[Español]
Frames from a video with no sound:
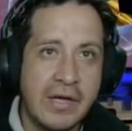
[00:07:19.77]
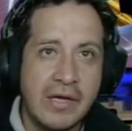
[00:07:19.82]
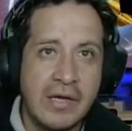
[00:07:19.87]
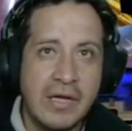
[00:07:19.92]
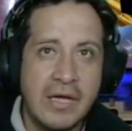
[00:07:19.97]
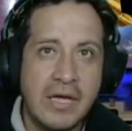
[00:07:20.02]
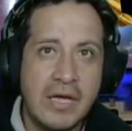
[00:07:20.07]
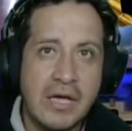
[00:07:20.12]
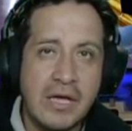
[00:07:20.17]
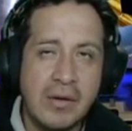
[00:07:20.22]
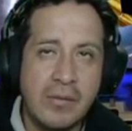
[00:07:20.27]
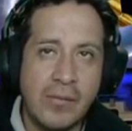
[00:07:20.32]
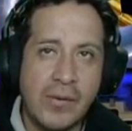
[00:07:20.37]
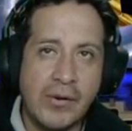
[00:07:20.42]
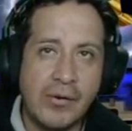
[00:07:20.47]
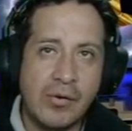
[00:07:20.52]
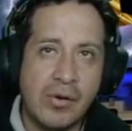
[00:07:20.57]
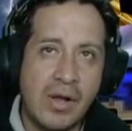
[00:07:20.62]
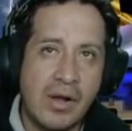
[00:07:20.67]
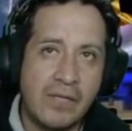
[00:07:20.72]
Y
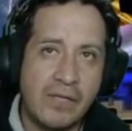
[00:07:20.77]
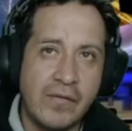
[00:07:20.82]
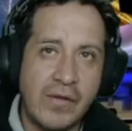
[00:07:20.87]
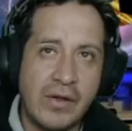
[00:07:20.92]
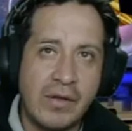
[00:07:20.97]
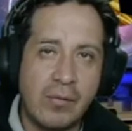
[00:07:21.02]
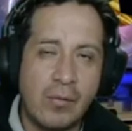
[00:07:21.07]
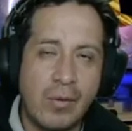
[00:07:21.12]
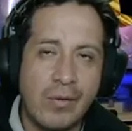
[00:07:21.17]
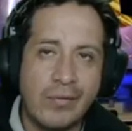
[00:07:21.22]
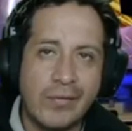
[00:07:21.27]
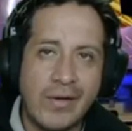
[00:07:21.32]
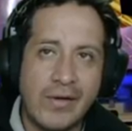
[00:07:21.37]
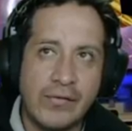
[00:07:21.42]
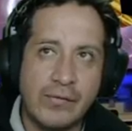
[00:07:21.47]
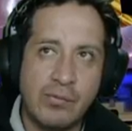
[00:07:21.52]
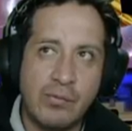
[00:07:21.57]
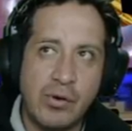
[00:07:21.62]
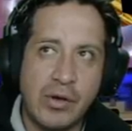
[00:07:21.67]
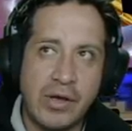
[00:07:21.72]
bueno, al final de
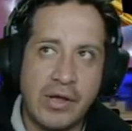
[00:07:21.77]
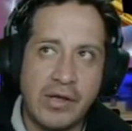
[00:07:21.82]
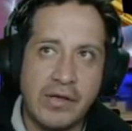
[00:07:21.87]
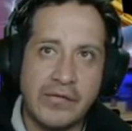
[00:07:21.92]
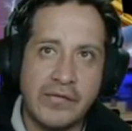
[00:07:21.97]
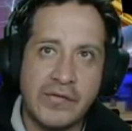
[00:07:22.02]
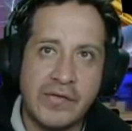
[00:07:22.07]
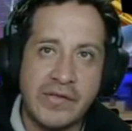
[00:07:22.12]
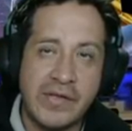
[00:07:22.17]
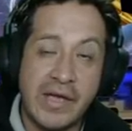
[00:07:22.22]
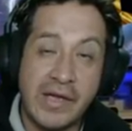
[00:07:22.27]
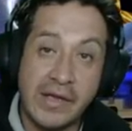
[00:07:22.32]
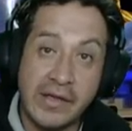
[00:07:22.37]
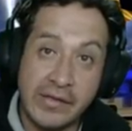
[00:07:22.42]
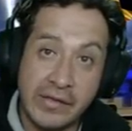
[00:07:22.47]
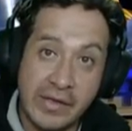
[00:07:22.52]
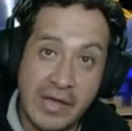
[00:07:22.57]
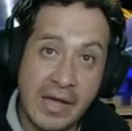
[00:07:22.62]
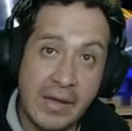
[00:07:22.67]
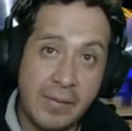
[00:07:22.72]
cuentas, pues ya,
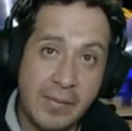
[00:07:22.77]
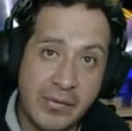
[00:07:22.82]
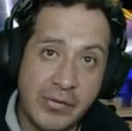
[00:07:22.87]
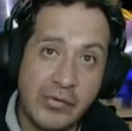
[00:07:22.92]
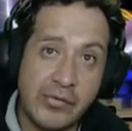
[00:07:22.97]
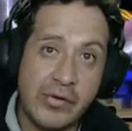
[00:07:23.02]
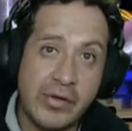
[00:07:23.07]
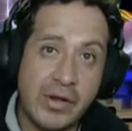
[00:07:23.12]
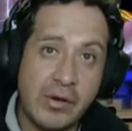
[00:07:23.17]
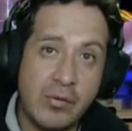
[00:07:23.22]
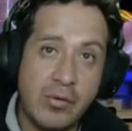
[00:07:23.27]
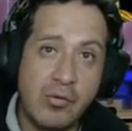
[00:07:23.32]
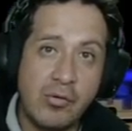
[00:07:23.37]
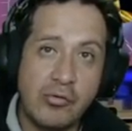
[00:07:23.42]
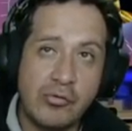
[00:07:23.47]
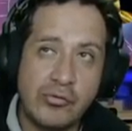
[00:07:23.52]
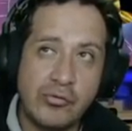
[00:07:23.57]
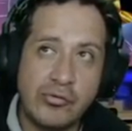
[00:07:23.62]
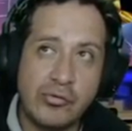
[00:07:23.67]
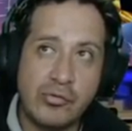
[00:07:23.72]
ya empezó a salir
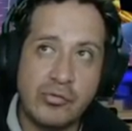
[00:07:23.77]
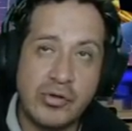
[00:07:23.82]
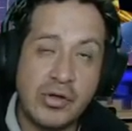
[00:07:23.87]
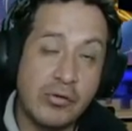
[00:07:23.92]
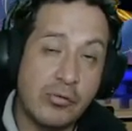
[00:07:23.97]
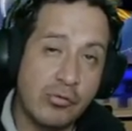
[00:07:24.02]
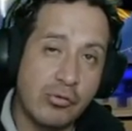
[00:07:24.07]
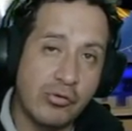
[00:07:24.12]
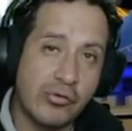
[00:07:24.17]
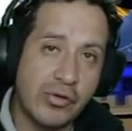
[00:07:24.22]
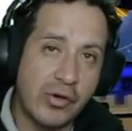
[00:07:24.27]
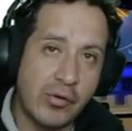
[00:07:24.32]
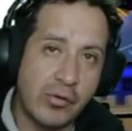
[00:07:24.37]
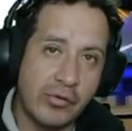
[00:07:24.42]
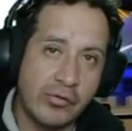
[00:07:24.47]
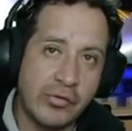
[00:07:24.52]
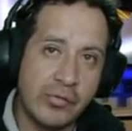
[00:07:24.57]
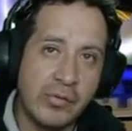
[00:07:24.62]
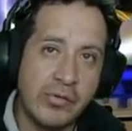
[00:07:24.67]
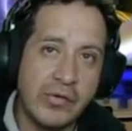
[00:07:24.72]
juegos, títulos que
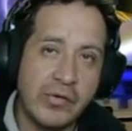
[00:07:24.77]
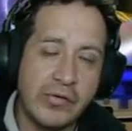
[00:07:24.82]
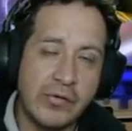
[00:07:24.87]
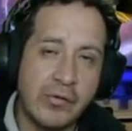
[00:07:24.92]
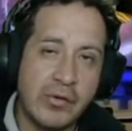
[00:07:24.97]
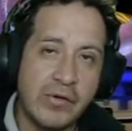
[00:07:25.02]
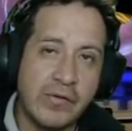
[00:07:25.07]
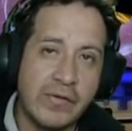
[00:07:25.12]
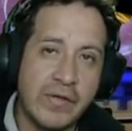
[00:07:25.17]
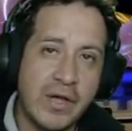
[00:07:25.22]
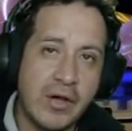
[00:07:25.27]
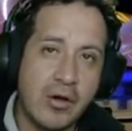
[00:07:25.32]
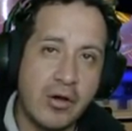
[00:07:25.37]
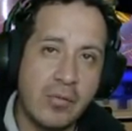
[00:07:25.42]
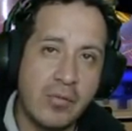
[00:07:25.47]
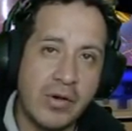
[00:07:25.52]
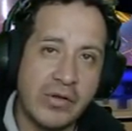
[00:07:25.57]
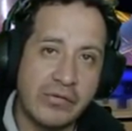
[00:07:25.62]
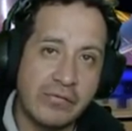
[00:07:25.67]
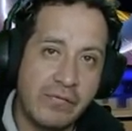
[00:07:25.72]
conocemos hasta hoy en día
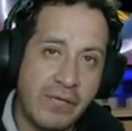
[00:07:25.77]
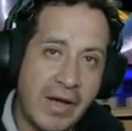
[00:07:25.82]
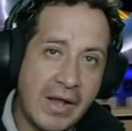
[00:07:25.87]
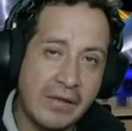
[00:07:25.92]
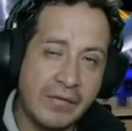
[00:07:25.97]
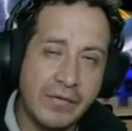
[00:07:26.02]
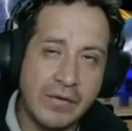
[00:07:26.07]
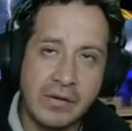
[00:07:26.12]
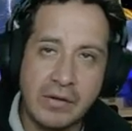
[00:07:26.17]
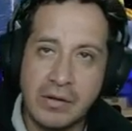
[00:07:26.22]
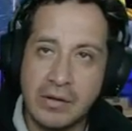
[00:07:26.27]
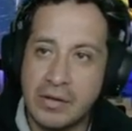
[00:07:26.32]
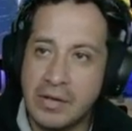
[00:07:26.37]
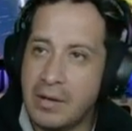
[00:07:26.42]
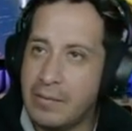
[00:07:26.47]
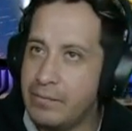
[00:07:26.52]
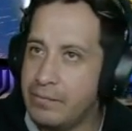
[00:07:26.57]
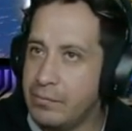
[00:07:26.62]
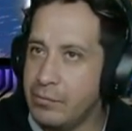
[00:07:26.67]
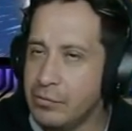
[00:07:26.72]
como Asphalt, que
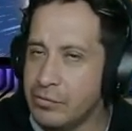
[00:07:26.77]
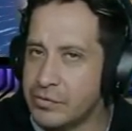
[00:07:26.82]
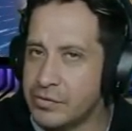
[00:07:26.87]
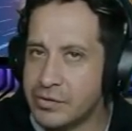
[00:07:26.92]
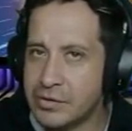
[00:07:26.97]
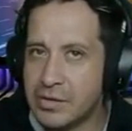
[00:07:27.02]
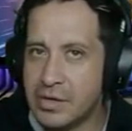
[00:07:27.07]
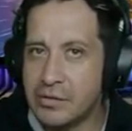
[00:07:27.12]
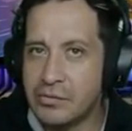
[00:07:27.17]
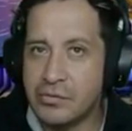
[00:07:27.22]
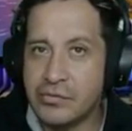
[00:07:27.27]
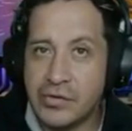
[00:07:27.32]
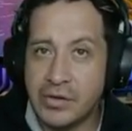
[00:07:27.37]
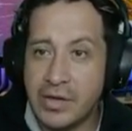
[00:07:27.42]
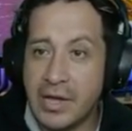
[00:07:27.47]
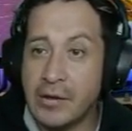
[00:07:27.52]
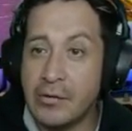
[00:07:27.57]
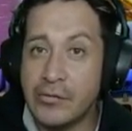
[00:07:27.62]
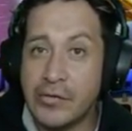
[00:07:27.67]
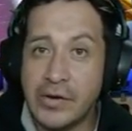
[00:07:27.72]
ya, que no sé,
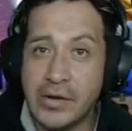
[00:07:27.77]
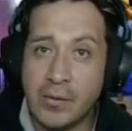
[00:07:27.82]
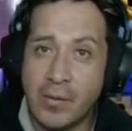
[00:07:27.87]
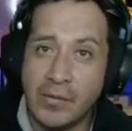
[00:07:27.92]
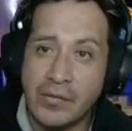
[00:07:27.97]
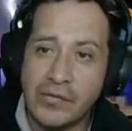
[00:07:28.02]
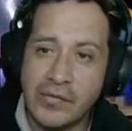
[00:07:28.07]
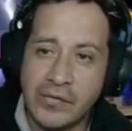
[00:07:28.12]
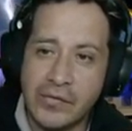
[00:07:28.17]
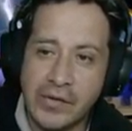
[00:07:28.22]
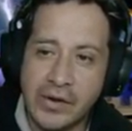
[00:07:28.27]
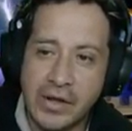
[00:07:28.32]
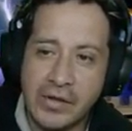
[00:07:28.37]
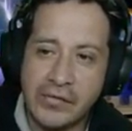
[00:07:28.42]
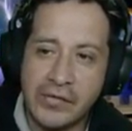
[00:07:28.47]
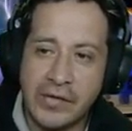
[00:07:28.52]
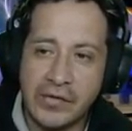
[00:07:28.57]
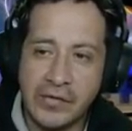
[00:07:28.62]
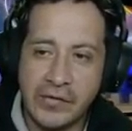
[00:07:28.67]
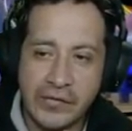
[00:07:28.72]
ya no sé ni cuántas
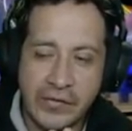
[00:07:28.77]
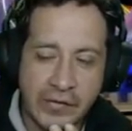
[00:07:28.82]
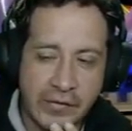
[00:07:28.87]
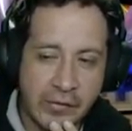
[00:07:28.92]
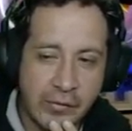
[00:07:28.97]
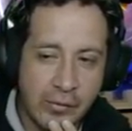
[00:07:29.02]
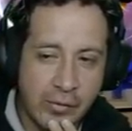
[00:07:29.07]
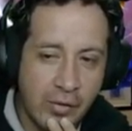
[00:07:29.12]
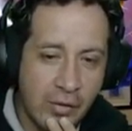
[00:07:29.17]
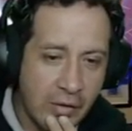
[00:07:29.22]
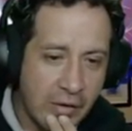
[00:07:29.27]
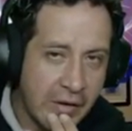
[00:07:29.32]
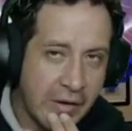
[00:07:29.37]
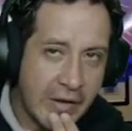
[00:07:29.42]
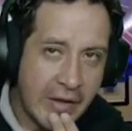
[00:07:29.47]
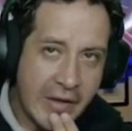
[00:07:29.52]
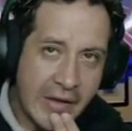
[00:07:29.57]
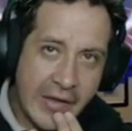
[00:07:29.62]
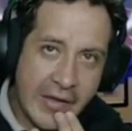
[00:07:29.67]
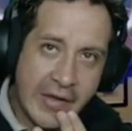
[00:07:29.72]
entregas hay de este título,
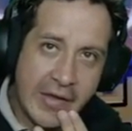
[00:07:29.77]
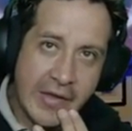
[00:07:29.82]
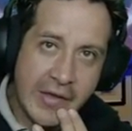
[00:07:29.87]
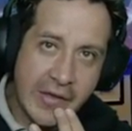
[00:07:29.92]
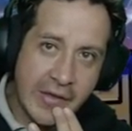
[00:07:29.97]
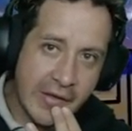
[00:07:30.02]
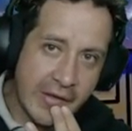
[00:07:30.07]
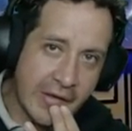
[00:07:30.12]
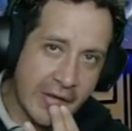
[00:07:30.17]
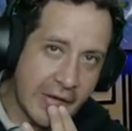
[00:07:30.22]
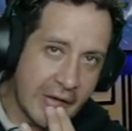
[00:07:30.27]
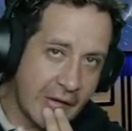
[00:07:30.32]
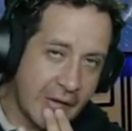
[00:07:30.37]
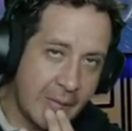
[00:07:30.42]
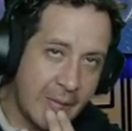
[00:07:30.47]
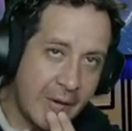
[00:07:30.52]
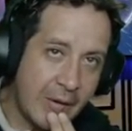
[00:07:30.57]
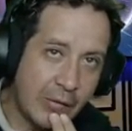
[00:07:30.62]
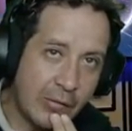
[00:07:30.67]
y, varios